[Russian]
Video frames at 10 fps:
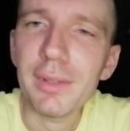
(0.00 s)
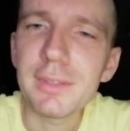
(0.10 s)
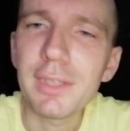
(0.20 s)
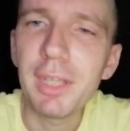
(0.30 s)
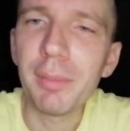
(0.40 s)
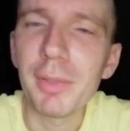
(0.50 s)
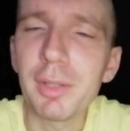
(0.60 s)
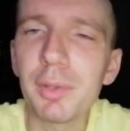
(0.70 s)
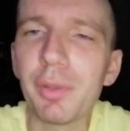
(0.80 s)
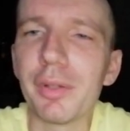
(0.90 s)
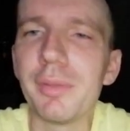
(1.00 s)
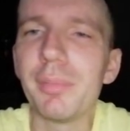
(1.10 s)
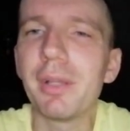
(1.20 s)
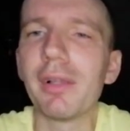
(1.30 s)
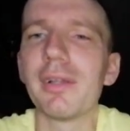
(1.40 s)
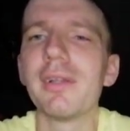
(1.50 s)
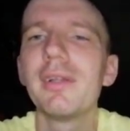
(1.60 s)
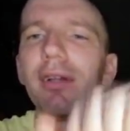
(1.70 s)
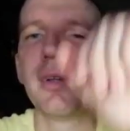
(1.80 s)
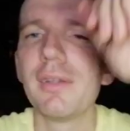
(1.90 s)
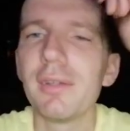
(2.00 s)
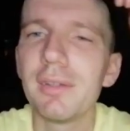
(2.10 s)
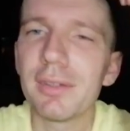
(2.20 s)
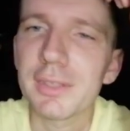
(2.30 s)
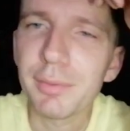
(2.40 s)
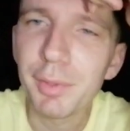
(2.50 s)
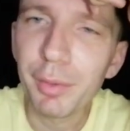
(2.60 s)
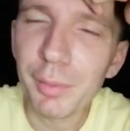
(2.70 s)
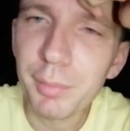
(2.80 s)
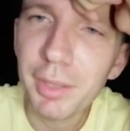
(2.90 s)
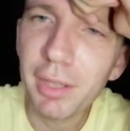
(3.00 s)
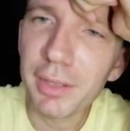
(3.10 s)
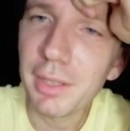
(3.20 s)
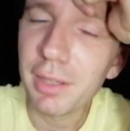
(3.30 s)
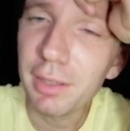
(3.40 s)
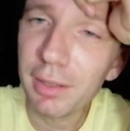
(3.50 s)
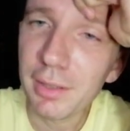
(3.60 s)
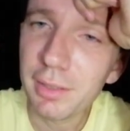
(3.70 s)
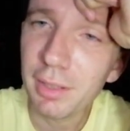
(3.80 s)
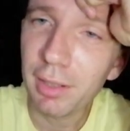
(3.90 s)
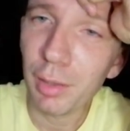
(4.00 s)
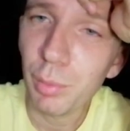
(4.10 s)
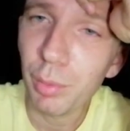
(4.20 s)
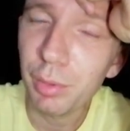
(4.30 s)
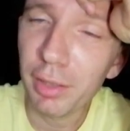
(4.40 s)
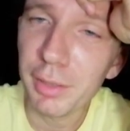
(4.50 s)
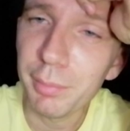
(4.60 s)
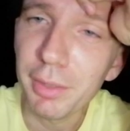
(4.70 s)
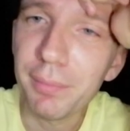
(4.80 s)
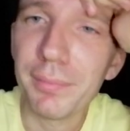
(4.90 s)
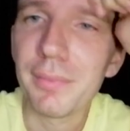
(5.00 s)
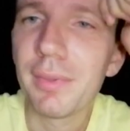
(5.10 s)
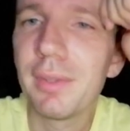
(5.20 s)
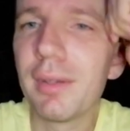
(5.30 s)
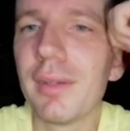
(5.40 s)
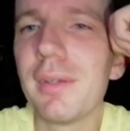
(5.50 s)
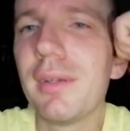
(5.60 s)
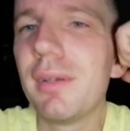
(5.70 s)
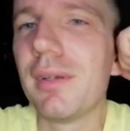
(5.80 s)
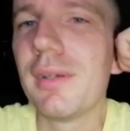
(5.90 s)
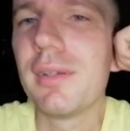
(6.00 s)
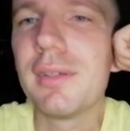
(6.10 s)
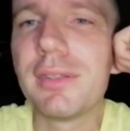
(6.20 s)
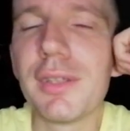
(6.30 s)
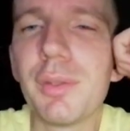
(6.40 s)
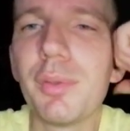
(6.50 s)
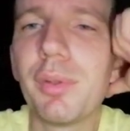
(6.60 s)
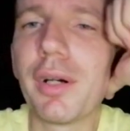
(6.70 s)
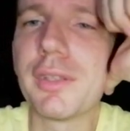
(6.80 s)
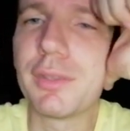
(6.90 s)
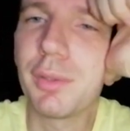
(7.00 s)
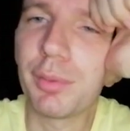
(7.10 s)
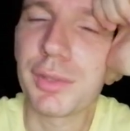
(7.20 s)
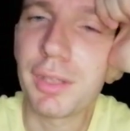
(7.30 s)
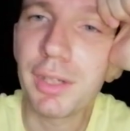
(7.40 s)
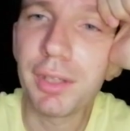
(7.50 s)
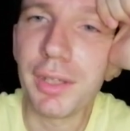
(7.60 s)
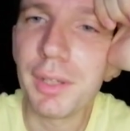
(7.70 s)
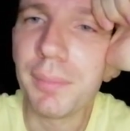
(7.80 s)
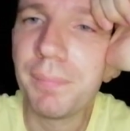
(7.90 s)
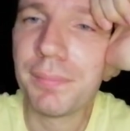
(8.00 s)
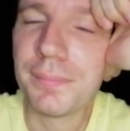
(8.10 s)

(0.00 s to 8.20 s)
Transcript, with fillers: с теми, кто имел свое мнение на какую-либо ситуацию в стране.